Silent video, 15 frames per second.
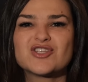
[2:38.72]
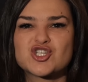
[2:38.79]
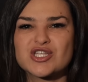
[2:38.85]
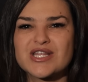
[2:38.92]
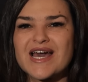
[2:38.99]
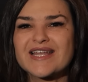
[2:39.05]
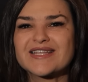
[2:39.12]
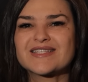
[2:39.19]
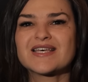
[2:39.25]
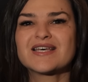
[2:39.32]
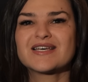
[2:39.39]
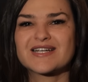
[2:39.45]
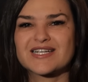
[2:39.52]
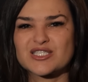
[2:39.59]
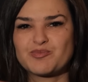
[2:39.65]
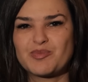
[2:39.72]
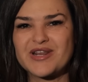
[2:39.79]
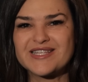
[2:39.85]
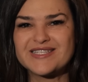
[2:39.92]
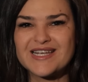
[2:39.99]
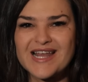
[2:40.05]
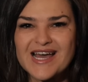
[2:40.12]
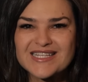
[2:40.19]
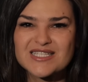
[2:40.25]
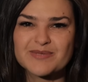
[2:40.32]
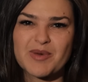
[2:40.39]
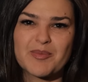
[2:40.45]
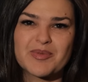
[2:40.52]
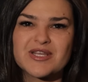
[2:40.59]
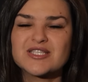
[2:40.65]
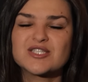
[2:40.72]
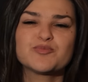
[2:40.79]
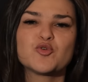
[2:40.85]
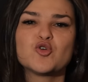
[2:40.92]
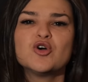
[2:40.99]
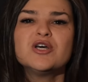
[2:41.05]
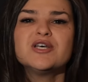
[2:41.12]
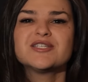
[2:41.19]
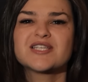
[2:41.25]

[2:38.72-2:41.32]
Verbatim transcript: начинает распределяться по принципу